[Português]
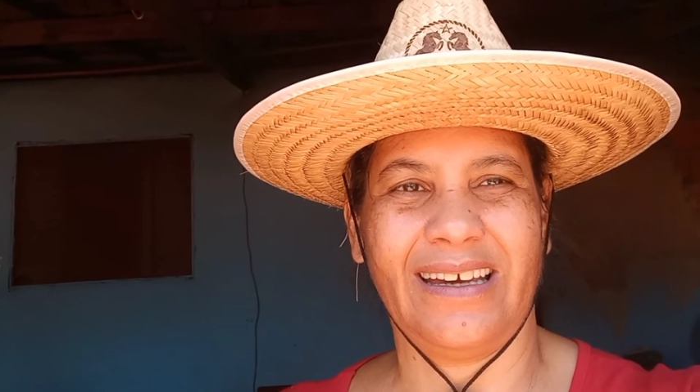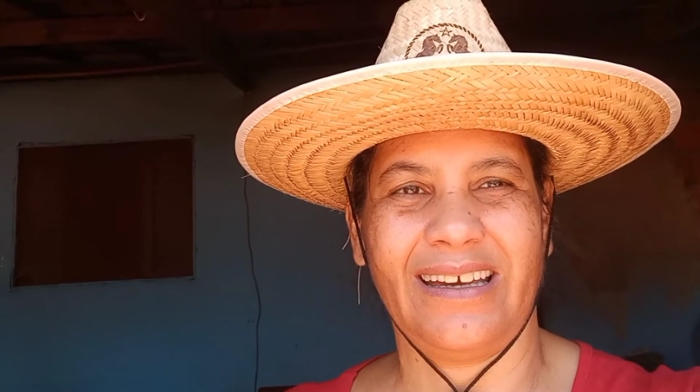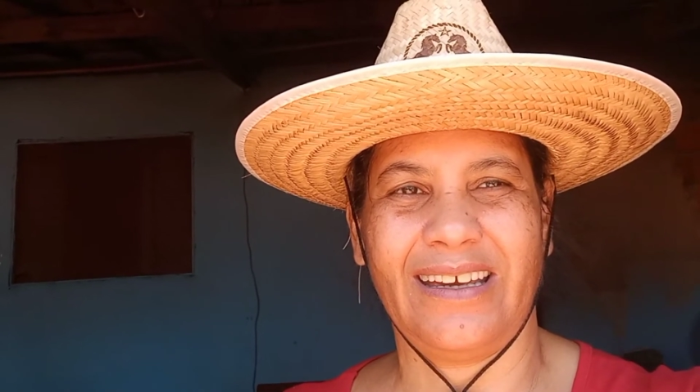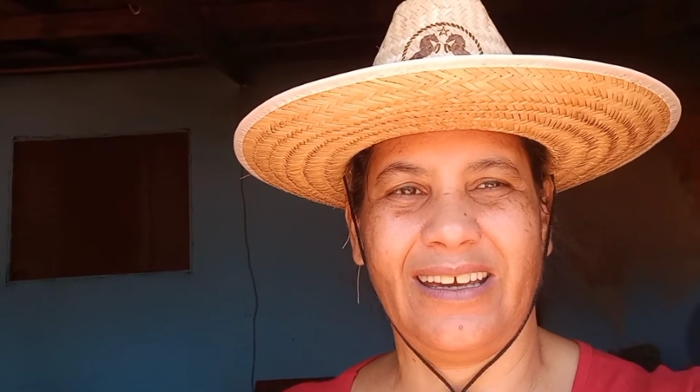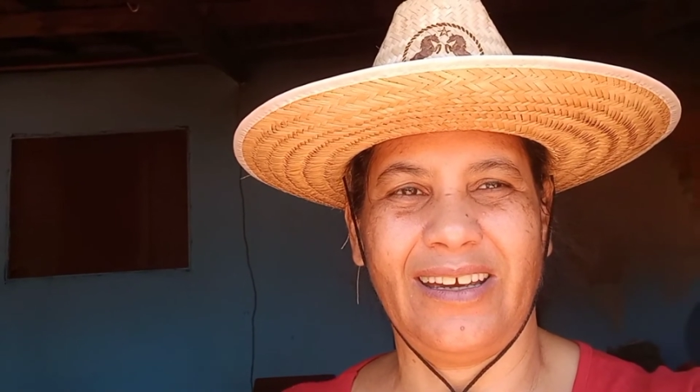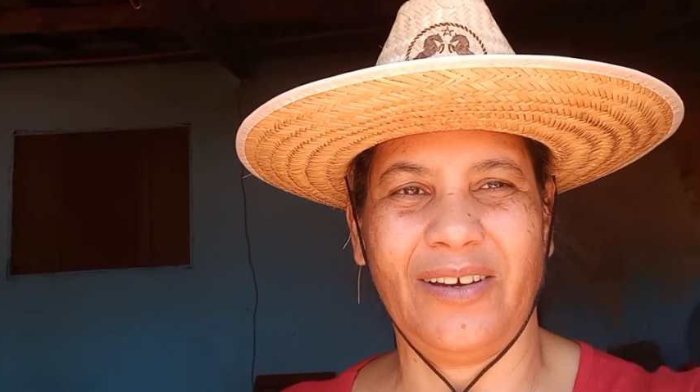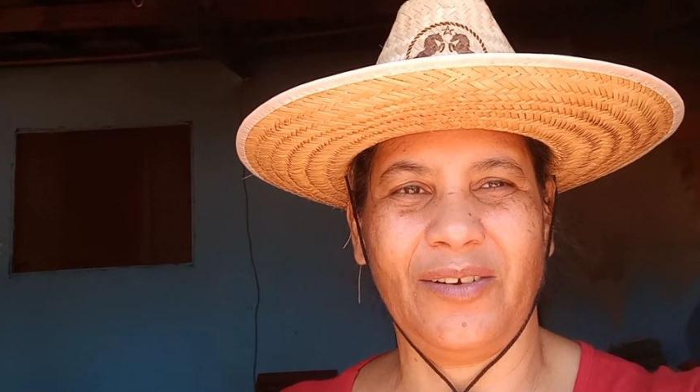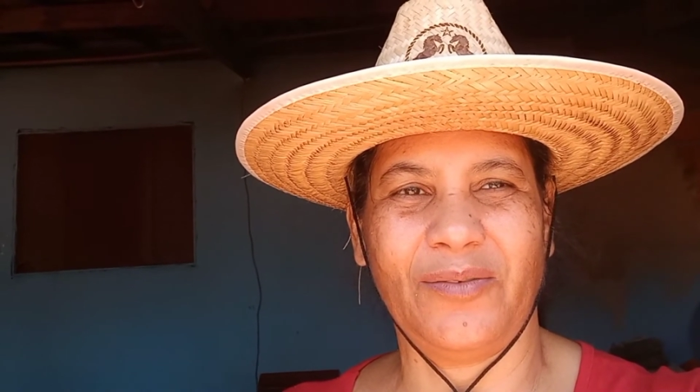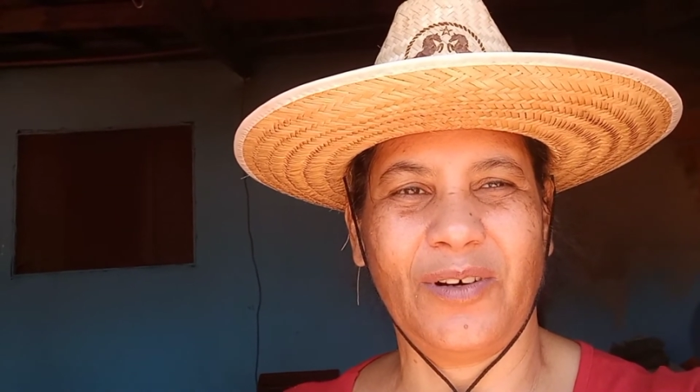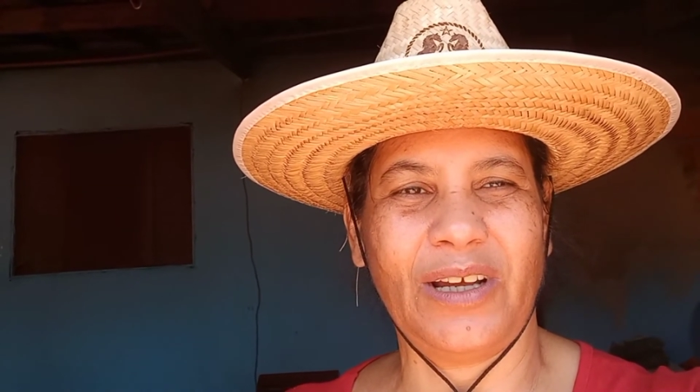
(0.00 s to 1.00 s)
E
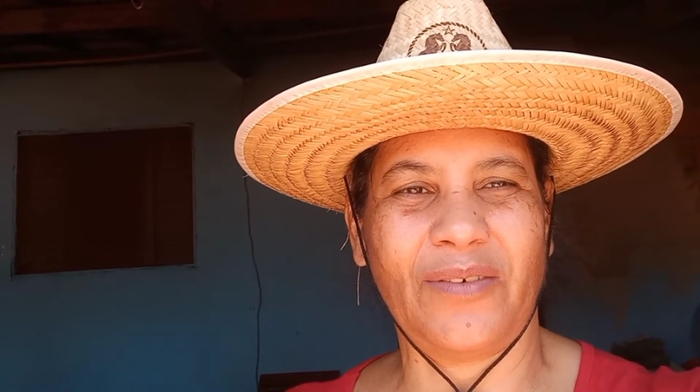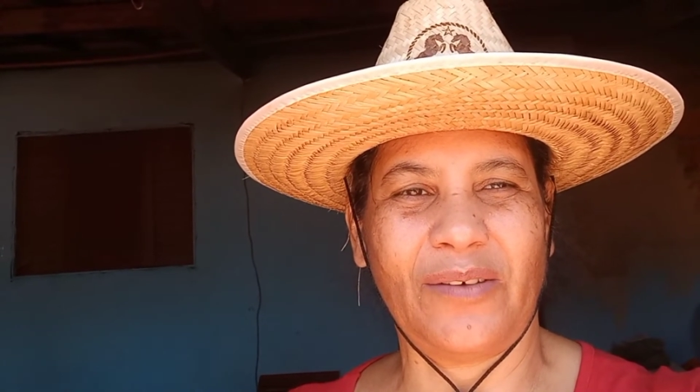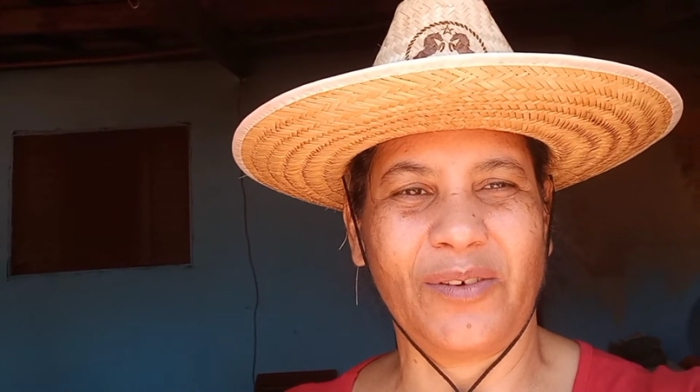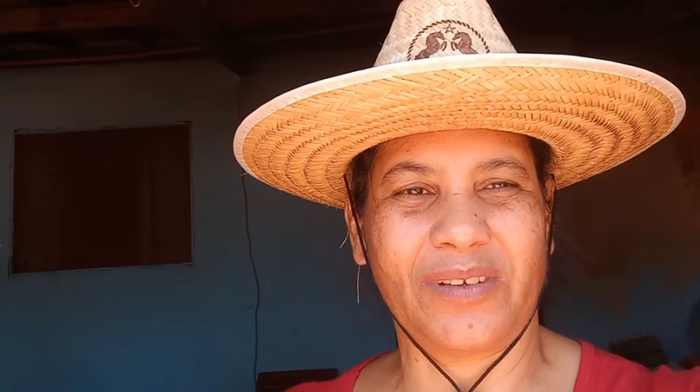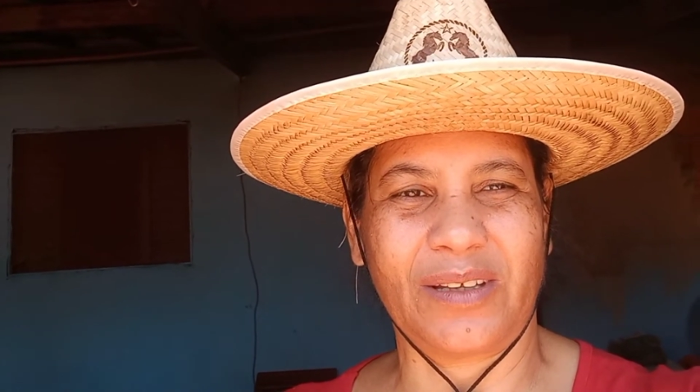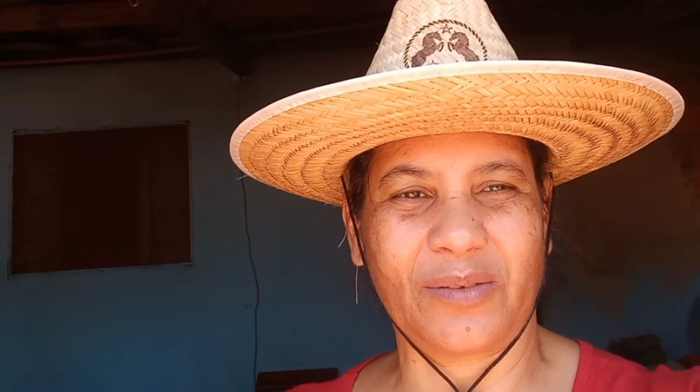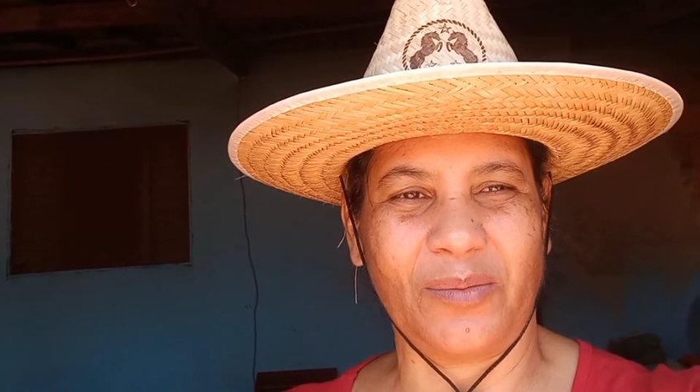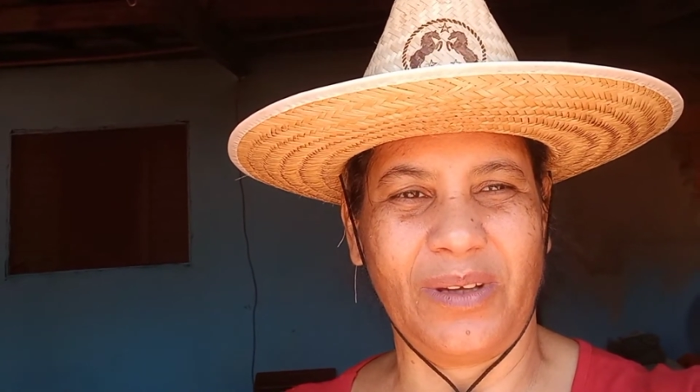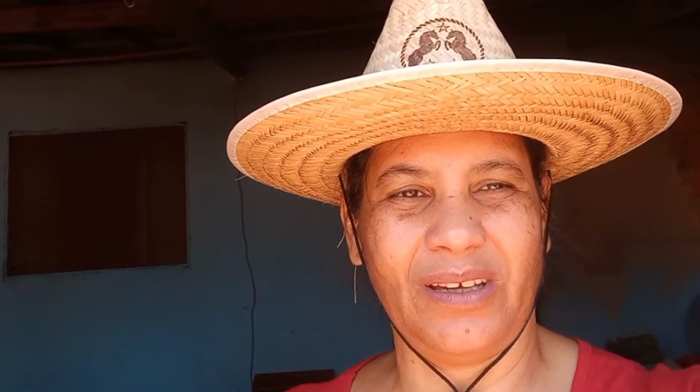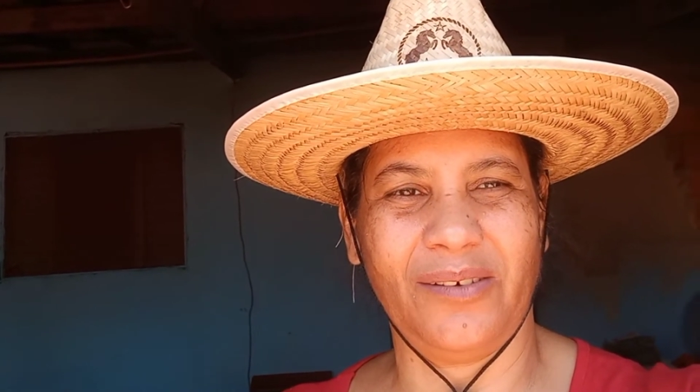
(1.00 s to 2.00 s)
vou levar vocês
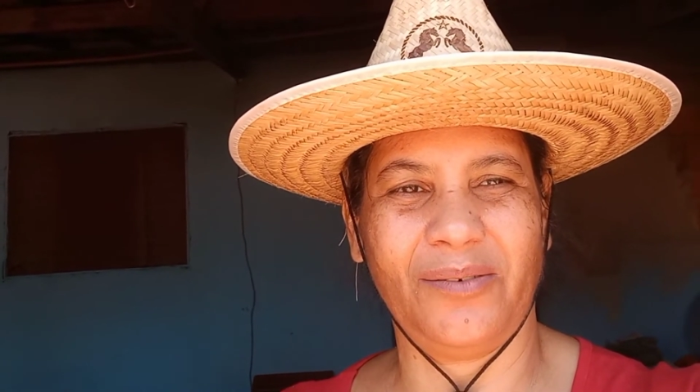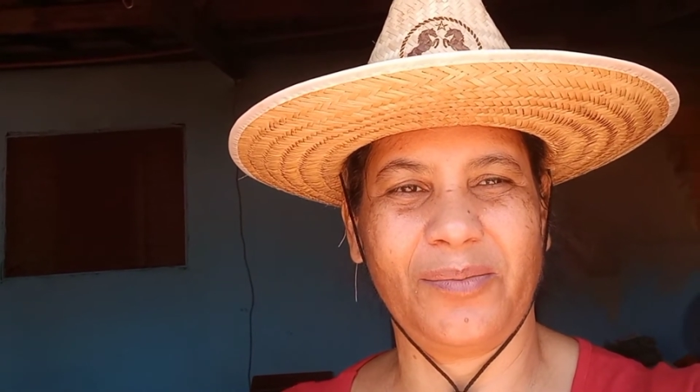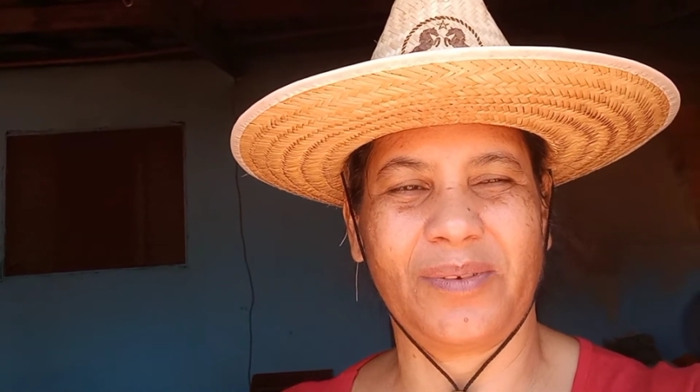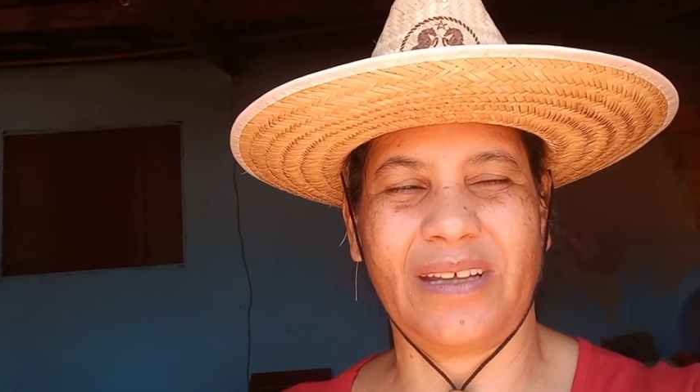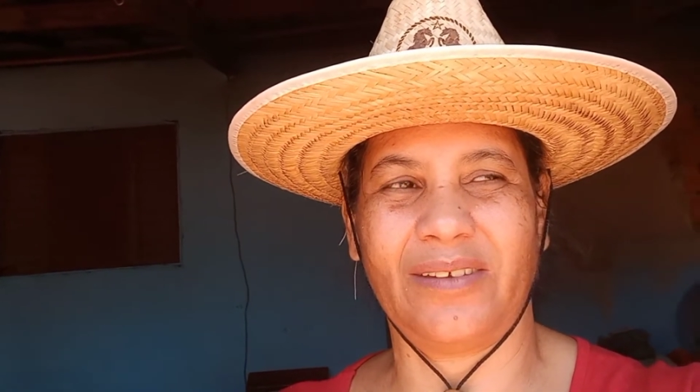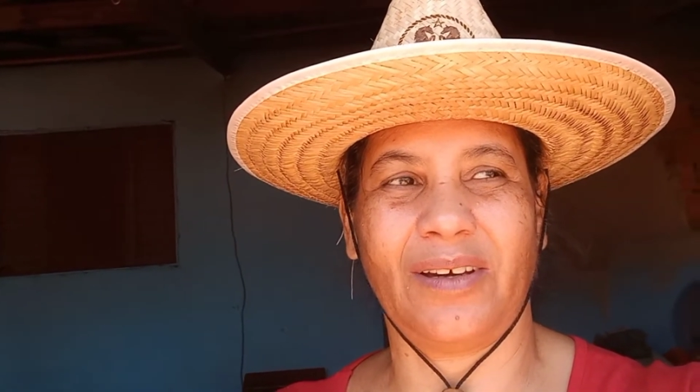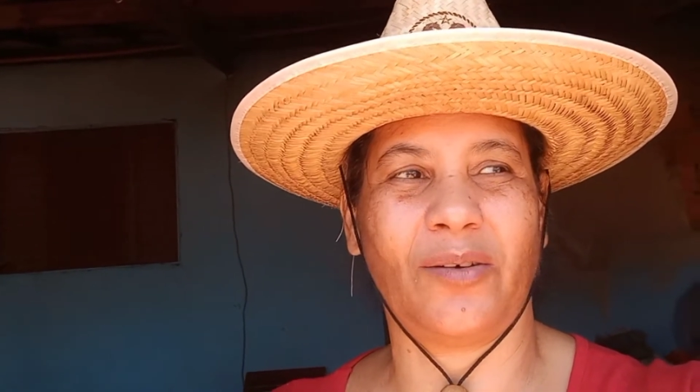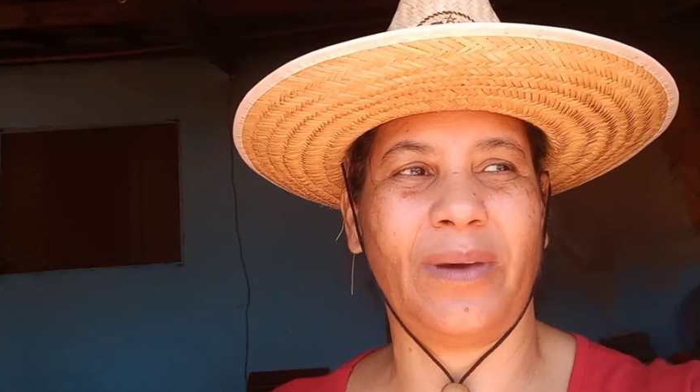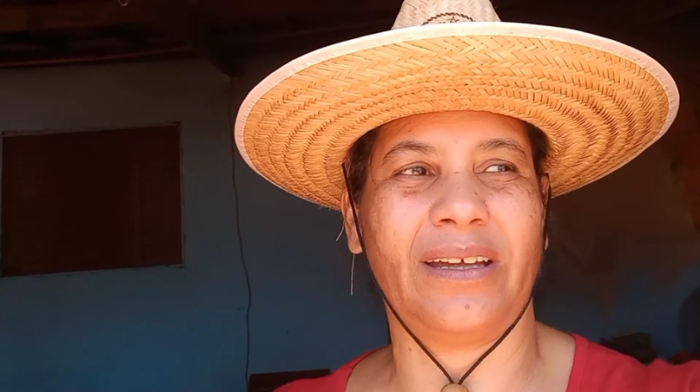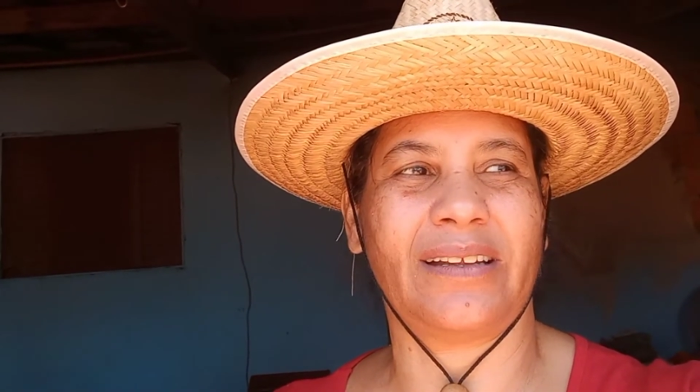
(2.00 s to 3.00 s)
comigo, pra vocês verem
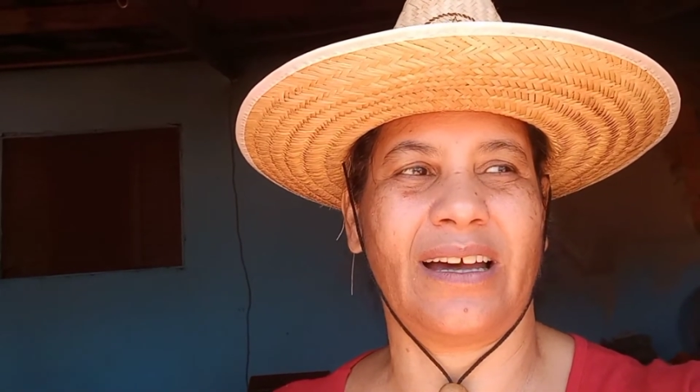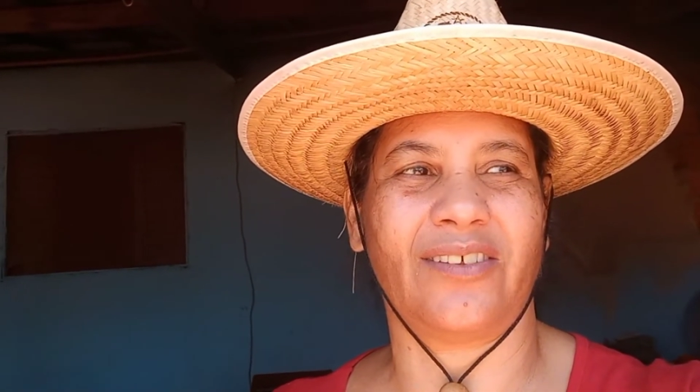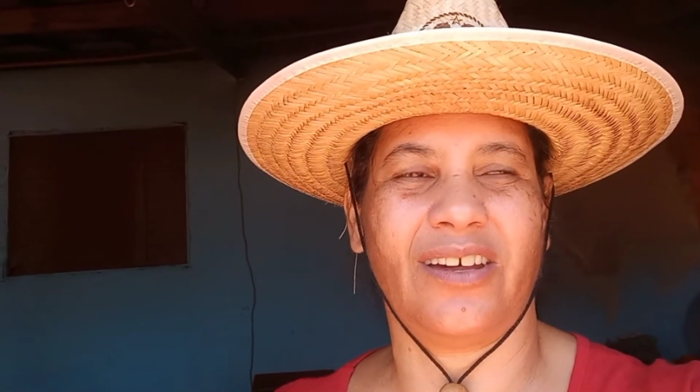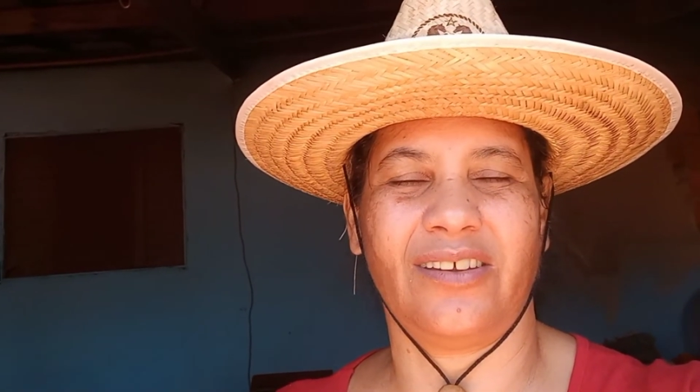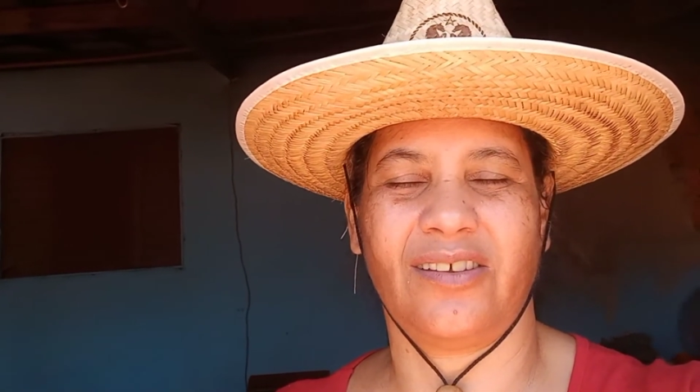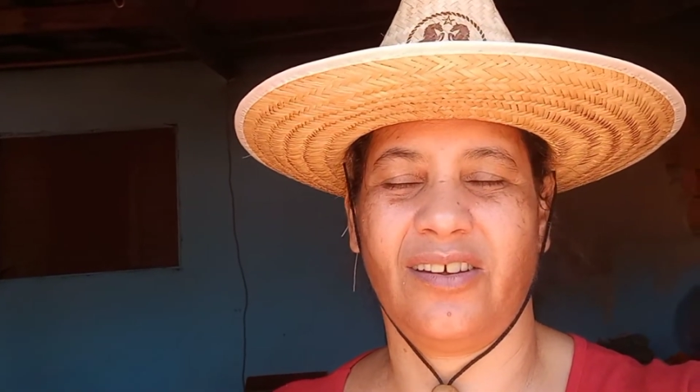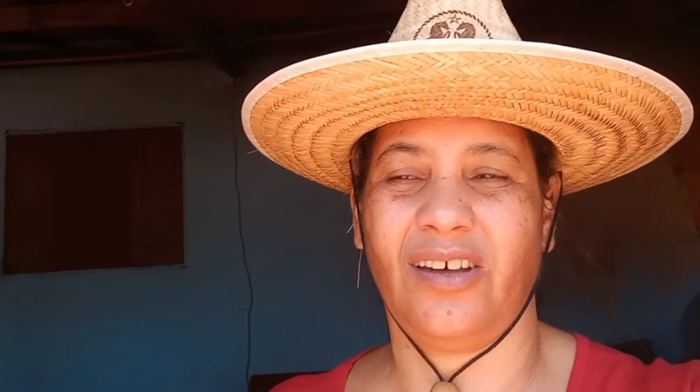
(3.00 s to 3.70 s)
como é que tá, gente.